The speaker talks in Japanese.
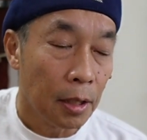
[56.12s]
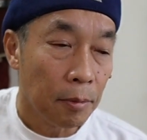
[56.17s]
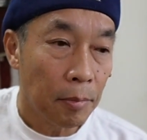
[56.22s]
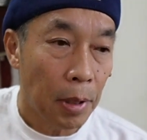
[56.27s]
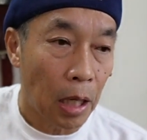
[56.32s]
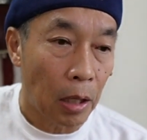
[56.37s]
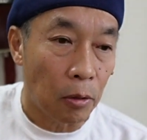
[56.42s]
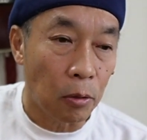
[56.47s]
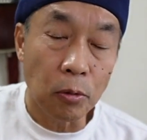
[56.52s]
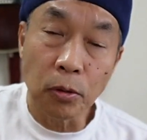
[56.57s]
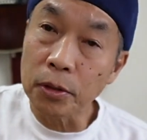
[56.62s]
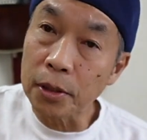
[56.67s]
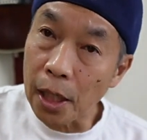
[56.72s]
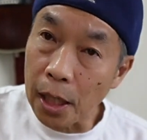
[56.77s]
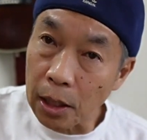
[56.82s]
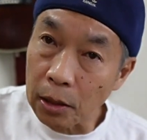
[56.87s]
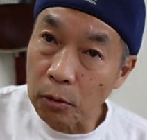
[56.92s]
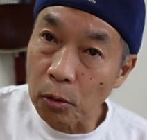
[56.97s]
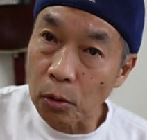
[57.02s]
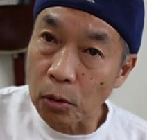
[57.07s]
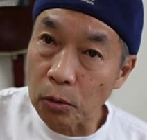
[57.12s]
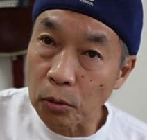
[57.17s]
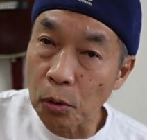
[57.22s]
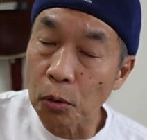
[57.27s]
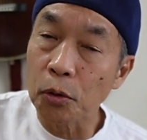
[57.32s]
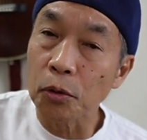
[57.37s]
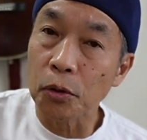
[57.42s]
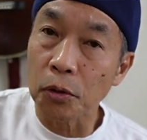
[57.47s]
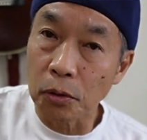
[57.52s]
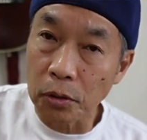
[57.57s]
大阪と
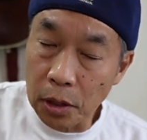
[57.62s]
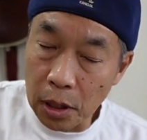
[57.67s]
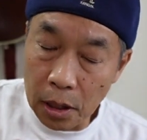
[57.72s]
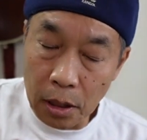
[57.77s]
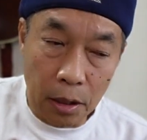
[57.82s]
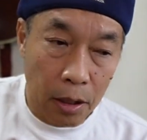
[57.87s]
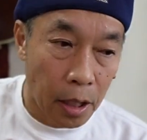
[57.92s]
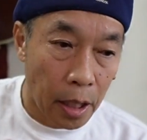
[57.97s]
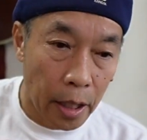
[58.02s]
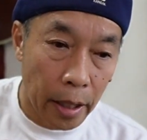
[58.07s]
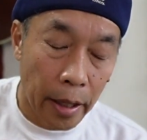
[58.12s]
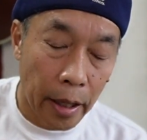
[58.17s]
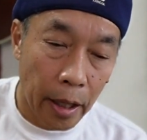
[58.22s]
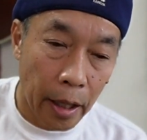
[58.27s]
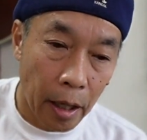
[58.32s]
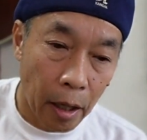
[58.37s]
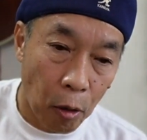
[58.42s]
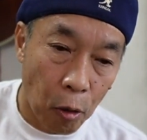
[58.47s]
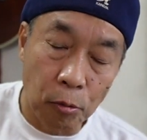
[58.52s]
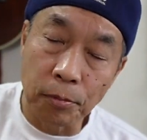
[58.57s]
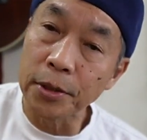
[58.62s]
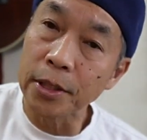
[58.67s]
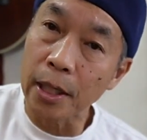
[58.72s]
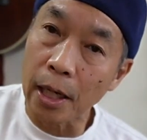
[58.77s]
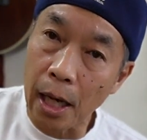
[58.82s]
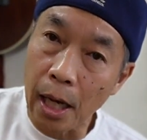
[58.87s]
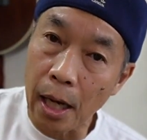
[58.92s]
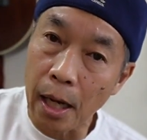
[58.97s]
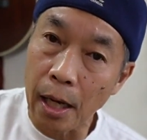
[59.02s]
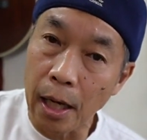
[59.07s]
東京に、お店
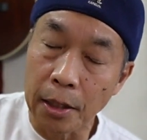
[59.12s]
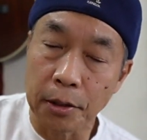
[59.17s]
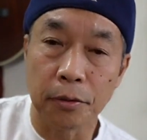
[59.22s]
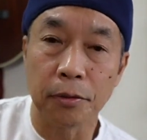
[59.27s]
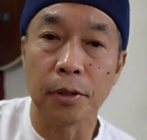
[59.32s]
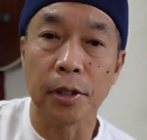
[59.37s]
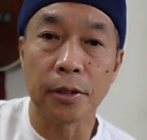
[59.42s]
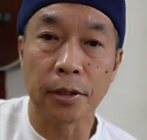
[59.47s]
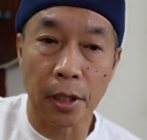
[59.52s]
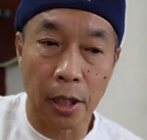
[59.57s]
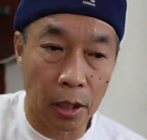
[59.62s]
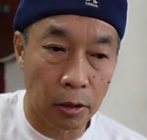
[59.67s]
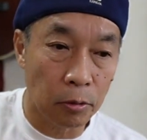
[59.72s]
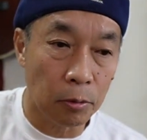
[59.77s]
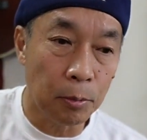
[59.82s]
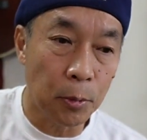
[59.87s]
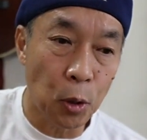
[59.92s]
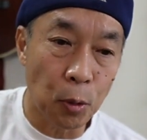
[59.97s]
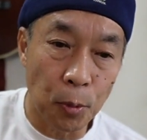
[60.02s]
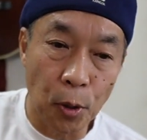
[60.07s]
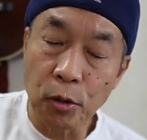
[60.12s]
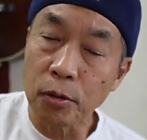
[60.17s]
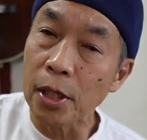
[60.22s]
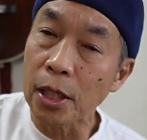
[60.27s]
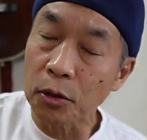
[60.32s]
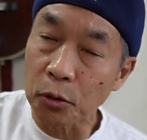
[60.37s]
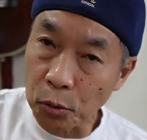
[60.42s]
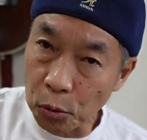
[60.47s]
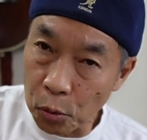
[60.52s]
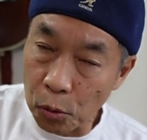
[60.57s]
があるんですけれども、僕
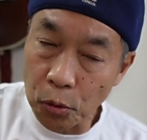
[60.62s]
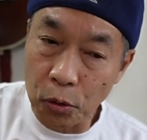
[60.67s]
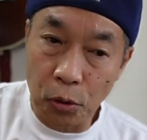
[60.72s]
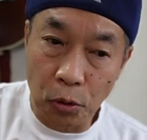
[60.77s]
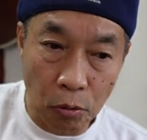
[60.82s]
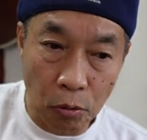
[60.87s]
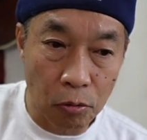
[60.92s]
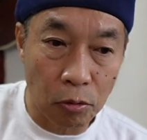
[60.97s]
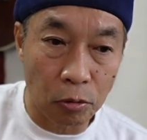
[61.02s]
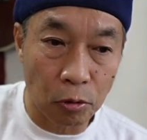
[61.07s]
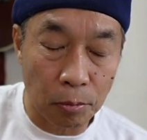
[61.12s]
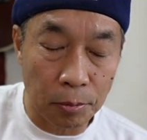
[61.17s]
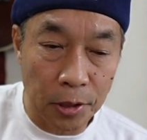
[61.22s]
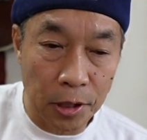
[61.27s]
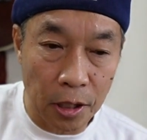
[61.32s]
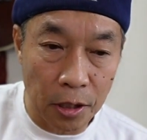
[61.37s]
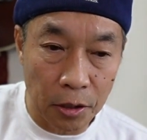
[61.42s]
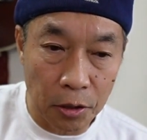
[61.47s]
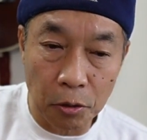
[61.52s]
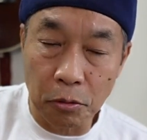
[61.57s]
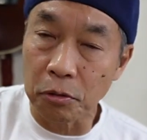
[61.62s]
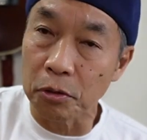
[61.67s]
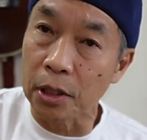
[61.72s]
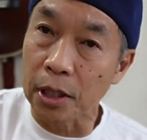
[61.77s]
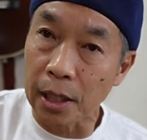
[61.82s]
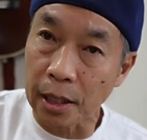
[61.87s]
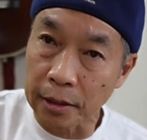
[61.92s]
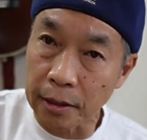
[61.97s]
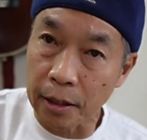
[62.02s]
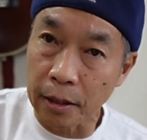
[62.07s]
は東方のお店によく
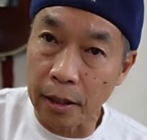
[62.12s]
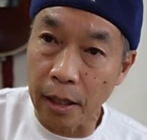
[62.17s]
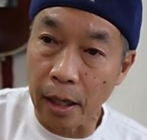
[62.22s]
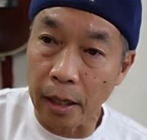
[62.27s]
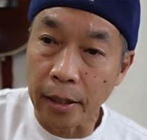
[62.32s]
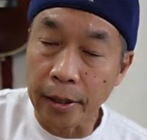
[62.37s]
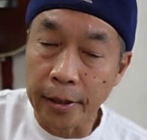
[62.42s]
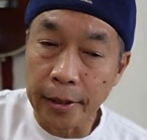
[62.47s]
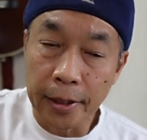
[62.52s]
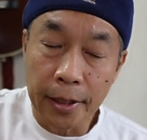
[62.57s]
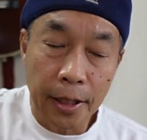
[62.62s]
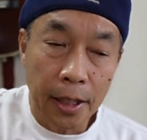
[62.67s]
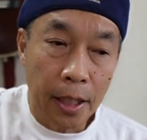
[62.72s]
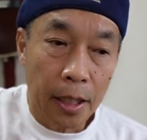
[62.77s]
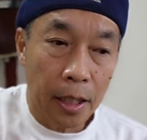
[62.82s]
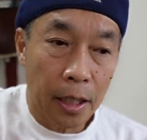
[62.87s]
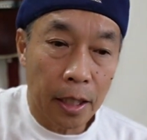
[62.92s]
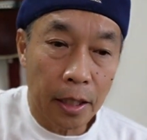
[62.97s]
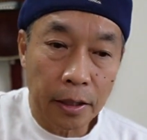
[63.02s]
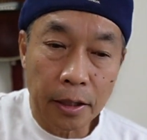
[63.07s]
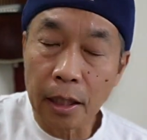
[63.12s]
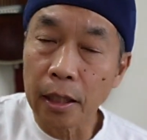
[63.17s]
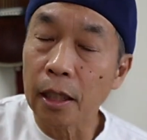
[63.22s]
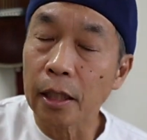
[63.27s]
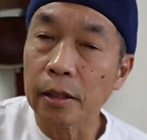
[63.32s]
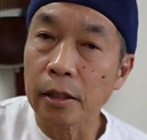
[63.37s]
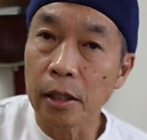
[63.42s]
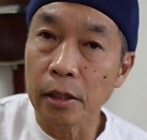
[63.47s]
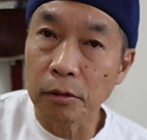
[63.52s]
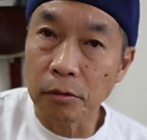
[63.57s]
行かせて、いただ
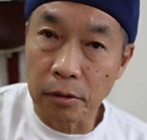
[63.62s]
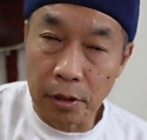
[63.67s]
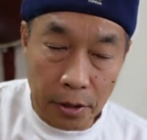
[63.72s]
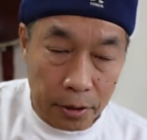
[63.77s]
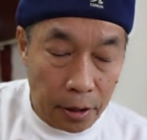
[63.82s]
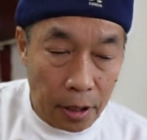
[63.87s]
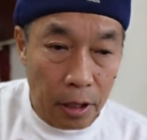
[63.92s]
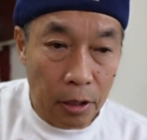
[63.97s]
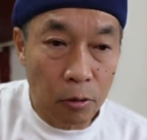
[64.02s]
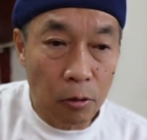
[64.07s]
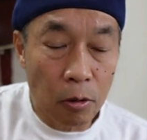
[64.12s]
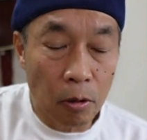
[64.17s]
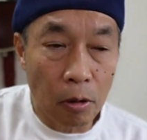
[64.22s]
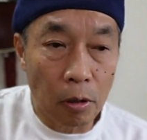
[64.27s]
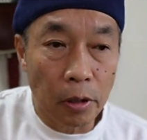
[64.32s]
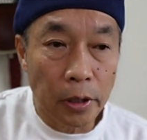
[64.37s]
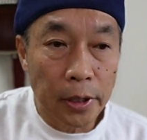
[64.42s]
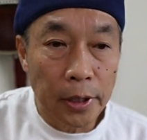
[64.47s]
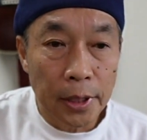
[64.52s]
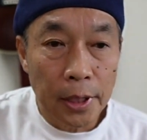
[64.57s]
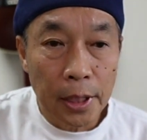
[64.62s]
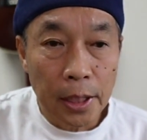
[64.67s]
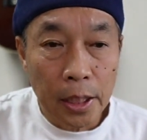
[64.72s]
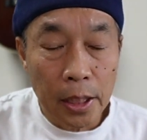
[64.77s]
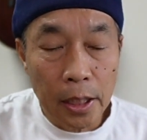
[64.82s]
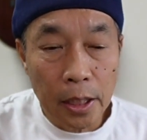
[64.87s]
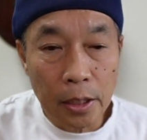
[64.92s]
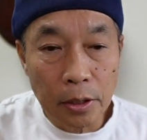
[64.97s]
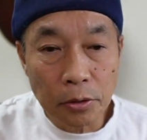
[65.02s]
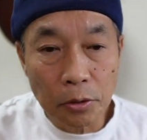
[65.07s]
いているんですけど、
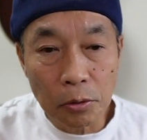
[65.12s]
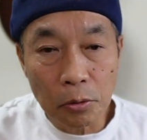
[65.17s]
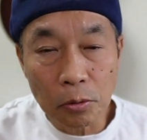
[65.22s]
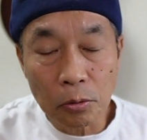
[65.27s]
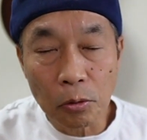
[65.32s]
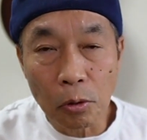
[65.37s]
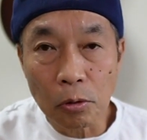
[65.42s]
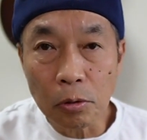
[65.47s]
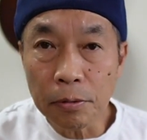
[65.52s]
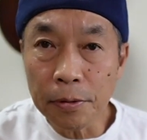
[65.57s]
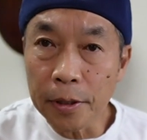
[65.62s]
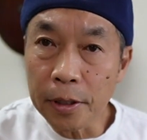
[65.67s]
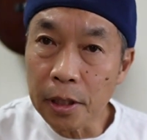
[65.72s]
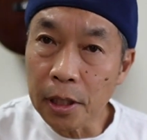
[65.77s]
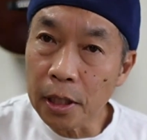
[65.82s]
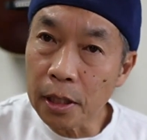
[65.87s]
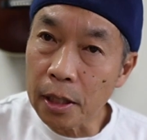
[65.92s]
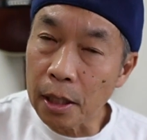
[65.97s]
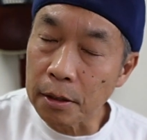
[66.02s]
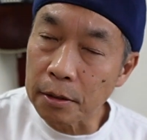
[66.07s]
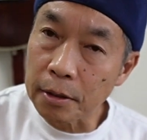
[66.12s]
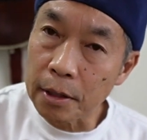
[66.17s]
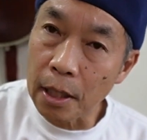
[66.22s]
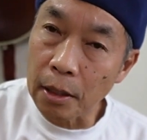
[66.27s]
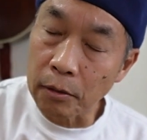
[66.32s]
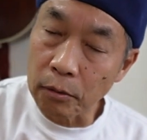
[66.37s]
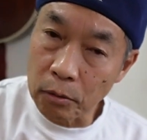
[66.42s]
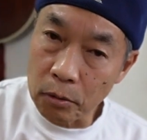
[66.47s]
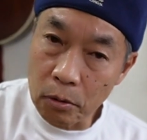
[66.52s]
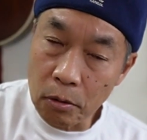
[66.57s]
そのドルフィンギターズ
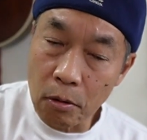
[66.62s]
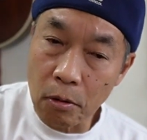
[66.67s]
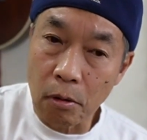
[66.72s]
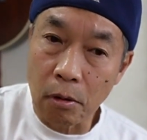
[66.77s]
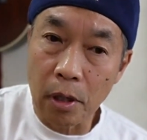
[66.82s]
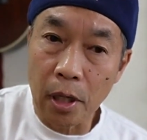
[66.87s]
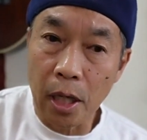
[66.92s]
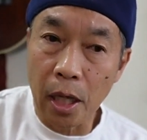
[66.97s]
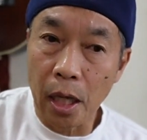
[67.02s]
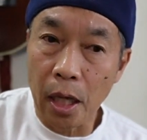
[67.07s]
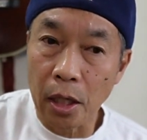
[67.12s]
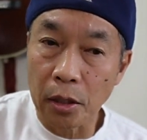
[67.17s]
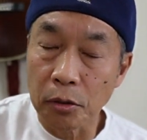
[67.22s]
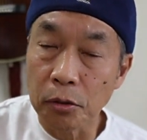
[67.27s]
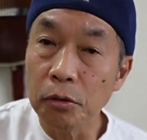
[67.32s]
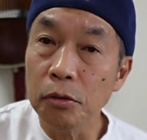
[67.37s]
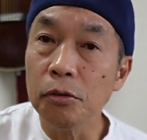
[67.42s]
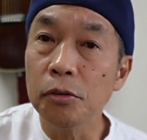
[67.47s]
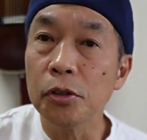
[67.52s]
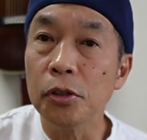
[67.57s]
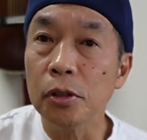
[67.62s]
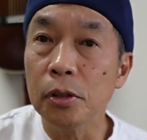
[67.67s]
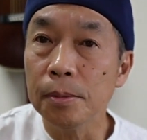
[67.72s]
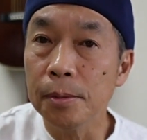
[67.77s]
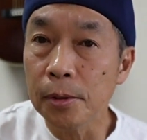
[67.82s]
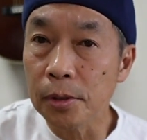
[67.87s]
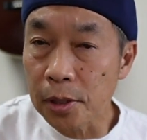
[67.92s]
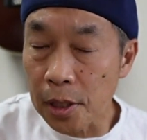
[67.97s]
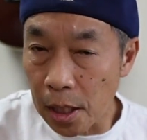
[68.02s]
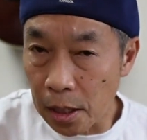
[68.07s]
さんの、
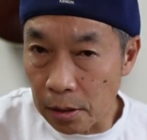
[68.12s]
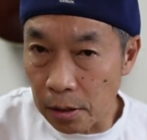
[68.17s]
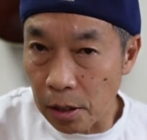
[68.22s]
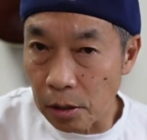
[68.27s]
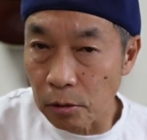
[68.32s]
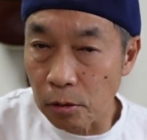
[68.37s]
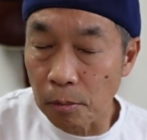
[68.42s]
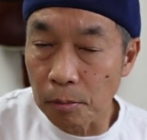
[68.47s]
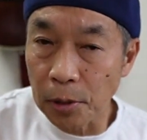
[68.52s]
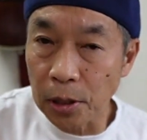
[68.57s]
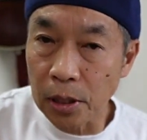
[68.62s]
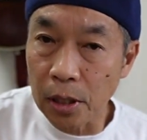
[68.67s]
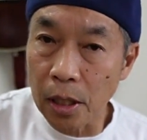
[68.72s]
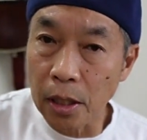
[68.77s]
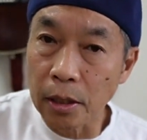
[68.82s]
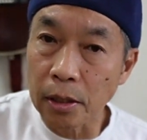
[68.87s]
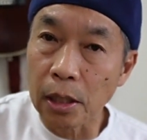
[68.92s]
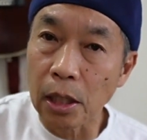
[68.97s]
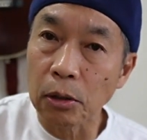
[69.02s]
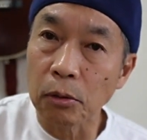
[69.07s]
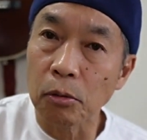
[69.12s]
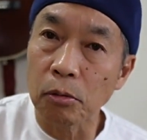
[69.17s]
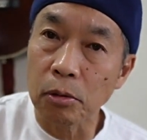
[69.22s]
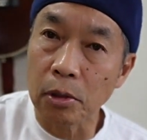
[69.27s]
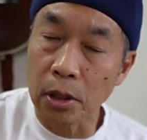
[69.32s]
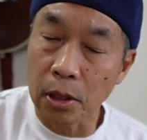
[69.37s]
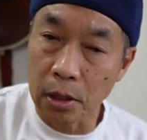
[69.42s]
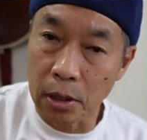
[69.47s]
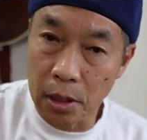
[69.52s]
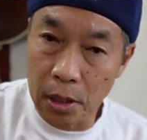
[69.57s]
YouTube チャンネルを見ていた
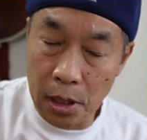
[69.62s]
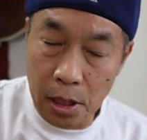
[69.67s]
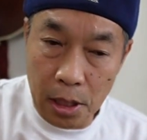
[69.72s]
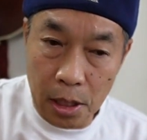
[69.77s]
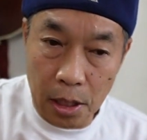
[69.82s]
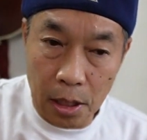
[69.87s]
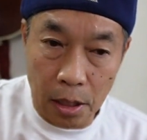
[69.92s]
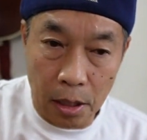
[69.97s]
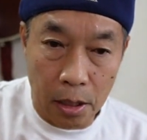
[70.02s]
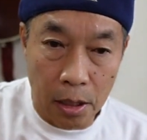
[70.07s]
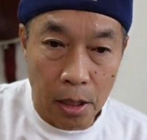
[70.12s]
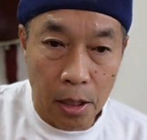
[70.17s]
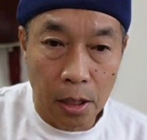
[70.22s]
時に、